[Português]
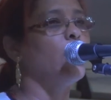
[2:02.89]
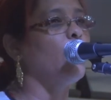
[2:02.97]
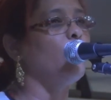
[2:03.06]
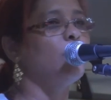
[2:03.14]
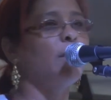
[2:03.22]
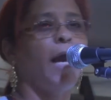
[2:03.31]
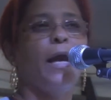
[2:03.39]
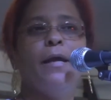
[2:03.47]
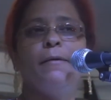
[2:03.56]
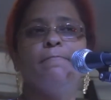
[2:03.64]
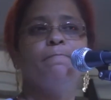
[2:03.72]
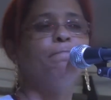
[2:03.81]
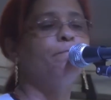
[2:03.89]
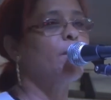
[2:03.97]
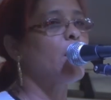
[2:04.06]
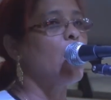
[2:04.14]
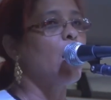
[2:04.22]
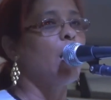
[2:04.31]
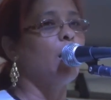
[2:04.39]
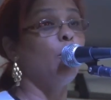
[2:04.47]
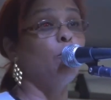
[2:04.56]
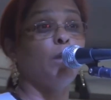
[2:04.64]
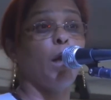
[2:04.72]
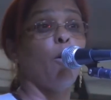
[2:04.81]
que não tem
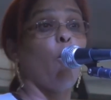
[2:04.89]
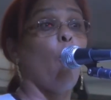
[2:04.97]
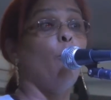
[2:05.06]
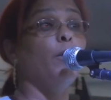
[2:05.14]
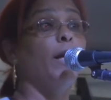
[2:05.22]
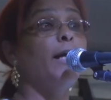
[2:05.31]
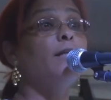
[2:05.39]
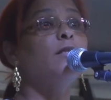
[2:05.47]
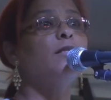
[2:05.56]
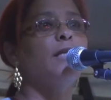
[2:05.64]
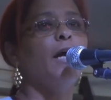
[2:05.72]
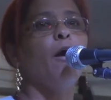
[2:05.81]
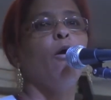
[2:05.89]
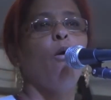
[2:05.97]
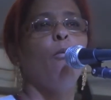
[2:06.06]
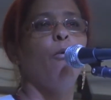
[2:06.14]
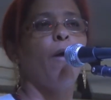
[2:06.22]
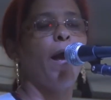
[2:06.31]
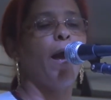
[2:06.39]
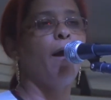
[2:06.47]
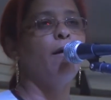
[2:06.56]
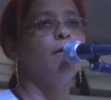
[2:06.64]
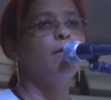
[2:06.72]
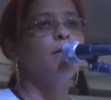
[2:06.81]
não tem como nem dizer como
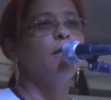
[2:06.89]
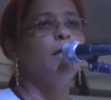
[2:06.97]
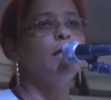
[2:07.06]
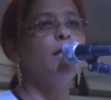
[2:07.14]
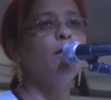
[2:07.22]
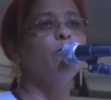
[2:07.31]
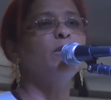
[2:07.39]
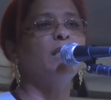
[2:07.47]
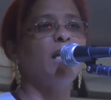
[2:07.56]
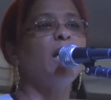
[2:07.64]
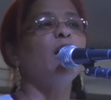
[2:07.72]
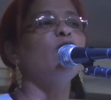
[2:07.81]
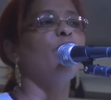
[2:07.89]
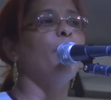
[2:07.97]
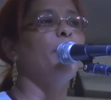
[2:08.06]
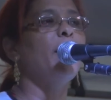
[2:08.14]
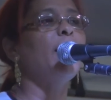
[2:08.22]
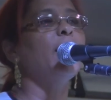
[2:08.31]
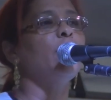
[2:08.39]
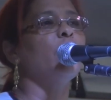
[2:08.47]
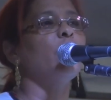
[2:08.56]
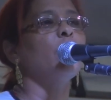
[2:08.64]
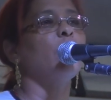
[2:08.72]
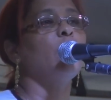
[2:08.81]
é, e eu sei que as
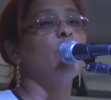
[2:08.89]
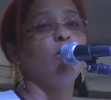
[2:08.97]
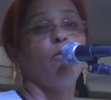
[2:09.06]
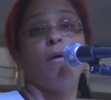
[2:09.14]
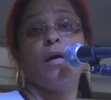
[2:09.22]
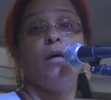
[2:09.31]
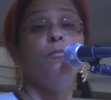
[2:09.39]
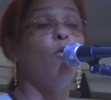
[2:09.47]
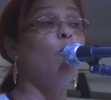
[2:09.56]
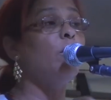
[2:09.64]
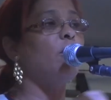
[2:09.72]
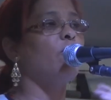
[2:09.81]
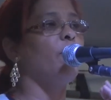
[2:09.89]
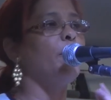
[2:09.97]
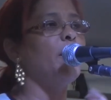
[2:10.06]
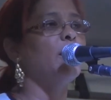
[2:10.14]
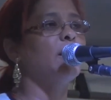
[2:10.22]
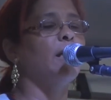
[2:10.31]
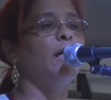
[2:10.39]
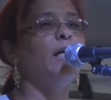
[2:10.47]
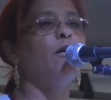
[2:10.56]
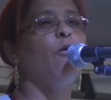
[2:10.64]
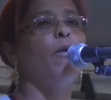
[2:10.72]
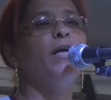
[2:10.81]
famílias que estão aqui, muitas famílias
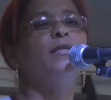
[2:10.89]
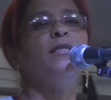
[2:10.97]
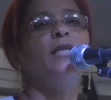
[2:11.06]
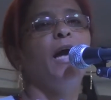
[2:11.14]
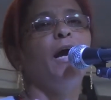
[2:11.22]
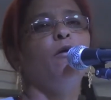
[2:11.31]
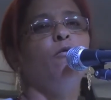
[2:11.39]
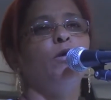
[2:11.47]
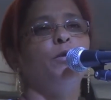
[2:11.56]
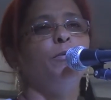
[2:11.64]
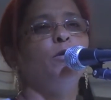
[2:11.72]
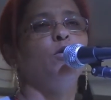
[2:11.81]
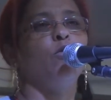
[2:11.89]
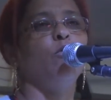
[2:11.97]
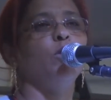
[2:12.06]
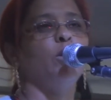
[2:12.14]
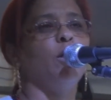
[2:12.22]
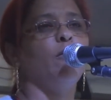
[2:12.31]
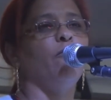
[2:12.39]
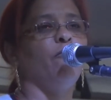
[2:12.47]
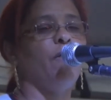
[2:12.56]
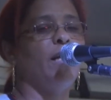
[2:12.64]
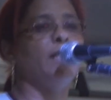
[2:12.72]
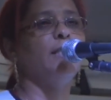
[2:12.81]
aqui, conheceram as pessoas que
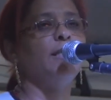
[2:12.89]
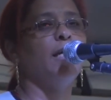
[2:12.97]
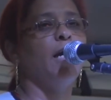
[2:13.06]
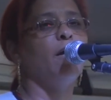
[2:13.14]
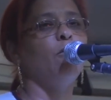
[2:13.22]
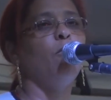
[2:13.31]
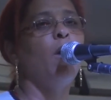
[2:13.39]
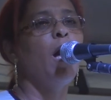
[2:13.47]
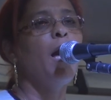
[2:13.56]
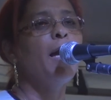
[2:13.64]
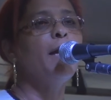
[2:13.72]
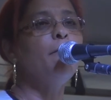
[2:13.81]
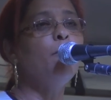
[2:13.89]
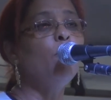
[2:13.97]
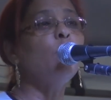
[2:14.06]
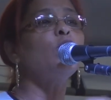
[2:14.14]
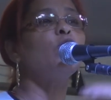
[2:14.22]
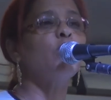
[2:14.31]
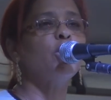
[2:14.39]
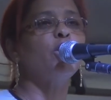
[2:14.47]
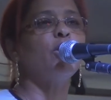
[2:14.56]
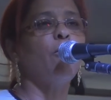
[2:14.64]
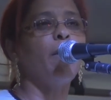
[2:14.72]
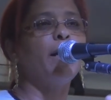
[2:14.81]
faleceram e muitos que
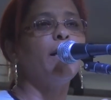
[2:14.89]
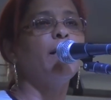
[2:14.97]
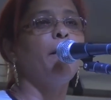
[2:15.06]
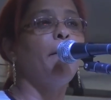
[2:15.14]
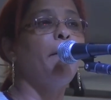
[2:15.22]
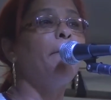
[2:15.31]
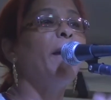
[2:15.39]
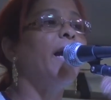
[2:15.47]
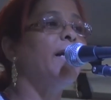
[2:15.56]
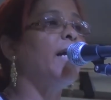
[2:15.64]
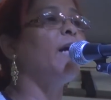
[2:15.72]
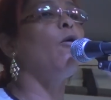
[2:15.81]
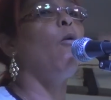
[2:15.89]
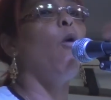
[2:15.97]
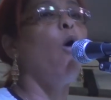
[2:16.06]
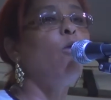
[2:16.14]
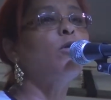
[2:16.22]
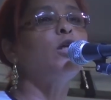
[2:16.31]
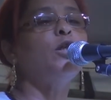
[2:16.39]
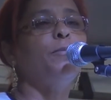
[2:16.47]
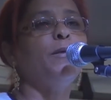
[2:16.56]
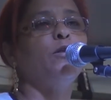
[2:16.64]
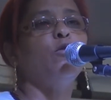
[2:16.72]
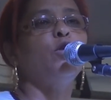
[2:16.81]
estão aqui também perderam outras
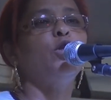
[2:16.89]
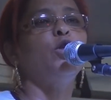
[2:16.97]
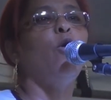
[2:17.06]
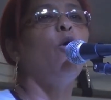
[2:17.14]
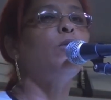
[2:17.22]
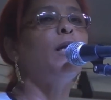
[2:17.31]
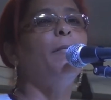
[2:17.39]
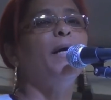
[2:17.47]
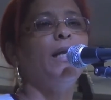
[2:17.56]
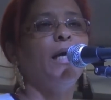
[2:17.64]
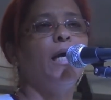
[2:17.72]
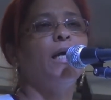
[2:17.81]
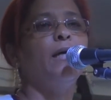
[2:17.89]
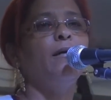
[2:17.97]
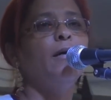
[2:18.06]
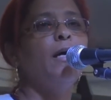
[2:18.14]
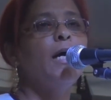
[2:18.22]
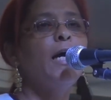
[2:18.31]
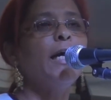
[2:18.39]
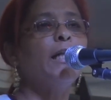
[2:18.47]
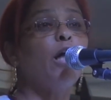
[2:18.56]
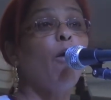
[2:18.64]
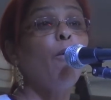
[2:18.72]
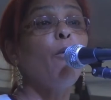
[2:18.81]
pessoas de outra maneira.
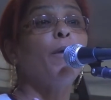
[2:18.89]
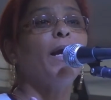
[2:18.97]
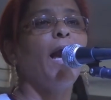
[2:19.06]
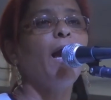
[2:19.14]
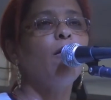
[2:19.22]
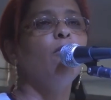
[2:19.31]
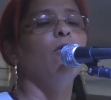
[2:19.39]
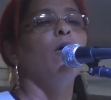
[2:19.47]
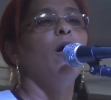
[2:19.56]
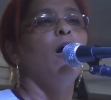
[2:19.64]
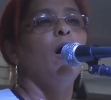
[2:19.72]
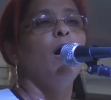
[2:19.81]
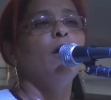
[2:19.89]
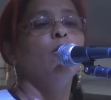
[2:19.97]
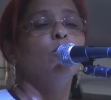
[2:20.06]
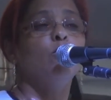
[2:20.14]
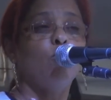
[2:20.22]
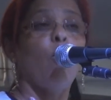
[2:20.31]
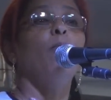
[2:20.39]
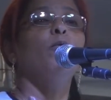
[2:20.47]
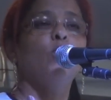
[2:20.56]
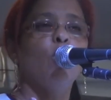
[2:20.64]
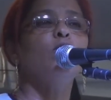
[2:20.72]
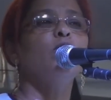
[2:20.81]
Então eu quero,
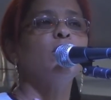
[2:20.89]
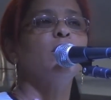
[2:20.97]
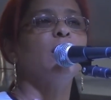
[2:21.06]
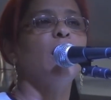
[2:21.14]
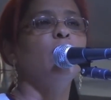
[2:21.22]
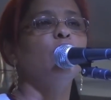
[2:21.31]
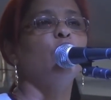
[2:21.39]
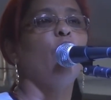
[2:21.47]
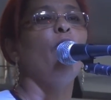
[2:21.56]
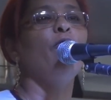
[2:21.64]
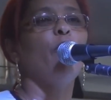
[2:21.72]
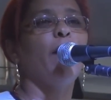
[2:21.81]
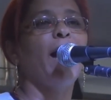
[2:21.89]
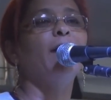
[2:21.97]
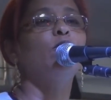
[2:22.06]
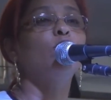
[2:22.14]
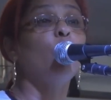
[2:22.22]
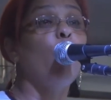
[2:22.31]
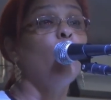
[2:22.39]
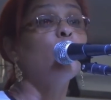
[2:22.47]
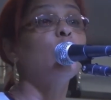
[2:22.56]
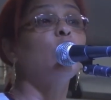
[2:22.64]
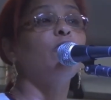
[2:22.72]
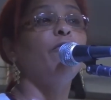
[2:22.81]
como todos os anos, convocar
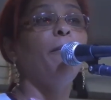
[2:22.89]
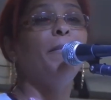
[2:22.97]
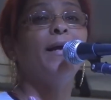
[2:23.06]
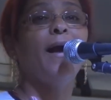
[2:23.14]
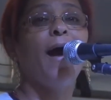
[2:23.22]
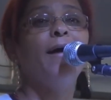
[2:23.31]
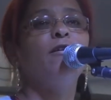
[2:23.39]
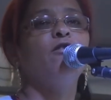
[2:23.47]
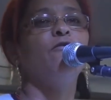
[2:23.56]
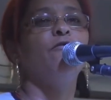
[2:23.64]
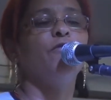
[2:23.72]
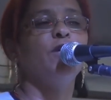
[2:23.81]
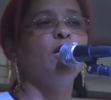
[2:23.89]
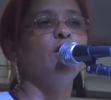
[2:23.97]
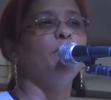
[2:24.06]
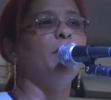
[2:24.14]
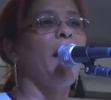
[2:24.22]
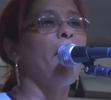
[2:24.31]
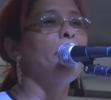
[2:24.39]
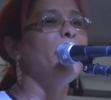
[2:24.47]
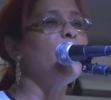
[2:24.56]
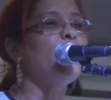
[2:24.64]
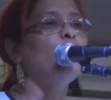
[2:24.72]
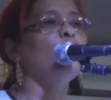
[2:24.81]
todos os familiares de vítima e
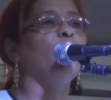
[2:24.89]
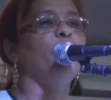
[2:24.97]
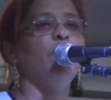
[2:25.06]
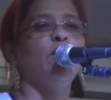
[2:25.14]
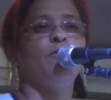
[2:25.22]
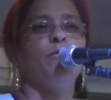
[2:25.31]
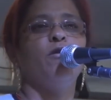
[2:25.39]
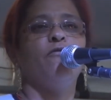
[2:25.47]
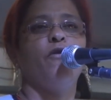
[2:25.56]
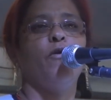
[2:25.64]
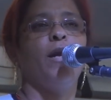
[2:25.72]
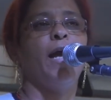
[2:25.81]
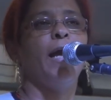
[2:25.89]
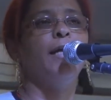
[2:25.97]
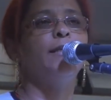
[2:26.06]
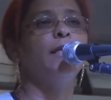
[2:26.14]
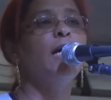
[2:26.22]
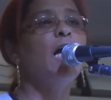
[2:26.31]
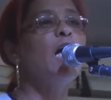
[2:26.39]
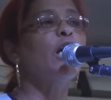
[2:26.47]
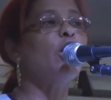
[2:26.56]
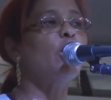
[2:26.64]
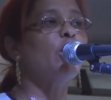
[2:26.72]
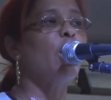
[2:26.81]
amigos de vítimas de violência
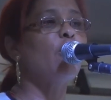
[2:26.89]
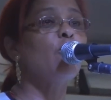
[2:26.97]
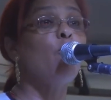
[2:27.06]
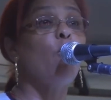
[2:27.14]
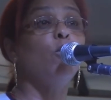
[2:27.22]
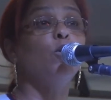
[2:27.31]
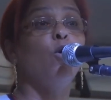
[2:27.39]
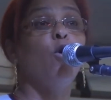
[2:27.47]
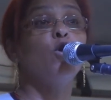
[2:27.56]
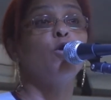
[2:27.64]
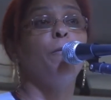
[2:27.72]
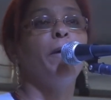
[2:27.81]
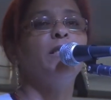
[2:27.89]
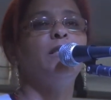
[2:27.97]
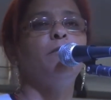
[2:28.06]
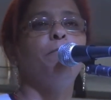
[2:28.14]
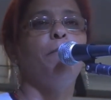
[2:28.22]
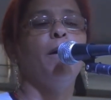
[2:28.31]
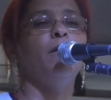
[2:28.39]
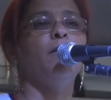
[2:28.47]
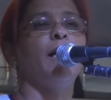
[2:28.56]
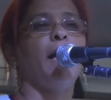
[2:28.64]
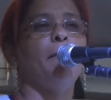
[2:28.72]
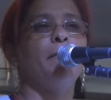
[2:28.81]
que estejam conosco
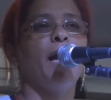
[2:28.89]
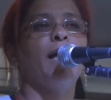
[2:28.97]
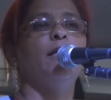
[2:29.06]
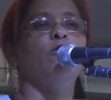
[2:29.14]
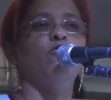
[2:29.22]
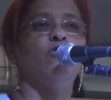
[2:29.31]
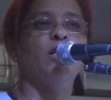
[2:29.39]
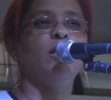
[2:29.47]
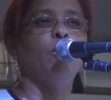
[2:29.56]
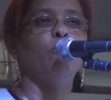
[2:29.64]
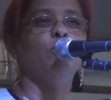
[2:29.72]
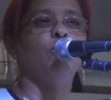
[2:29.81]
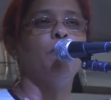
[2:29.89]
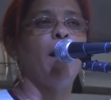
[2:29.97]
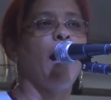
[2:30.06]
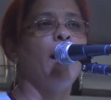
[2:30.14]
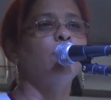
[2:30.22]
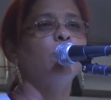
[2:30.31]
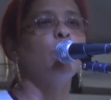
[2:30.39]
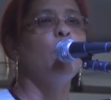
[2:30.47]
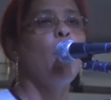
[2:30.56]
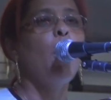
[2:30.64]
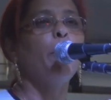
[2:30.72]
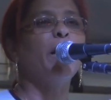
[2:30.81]
participando da caminhada do 31 de março
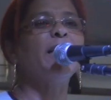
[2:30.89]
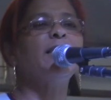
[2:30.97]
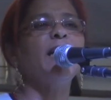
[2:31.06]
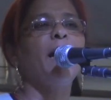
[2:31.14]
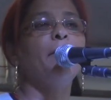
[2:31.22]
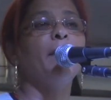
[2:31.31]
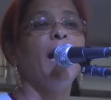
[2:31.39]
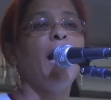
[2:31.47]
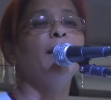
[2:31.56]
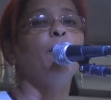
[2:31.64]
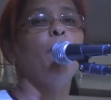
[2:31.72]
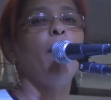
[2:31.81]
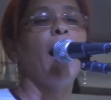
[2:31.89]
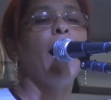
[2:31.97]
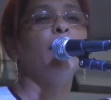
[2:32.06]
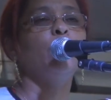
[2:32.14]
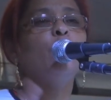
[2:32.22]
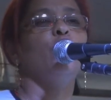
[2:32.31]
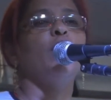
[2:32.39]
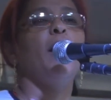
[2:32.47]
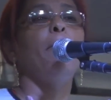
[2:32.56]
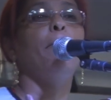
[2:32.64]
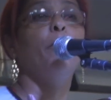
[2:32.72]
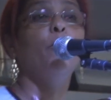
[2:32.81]
porque essa caminhada é um ato de
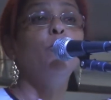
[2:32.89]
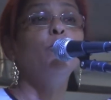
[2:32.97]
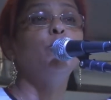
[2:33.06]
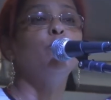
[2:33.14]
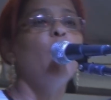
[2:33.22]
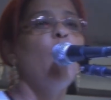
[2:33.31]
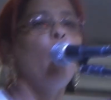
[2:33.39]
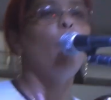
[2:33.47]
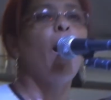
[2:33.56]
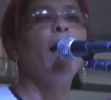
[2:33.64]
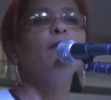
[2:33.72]
repúdio, um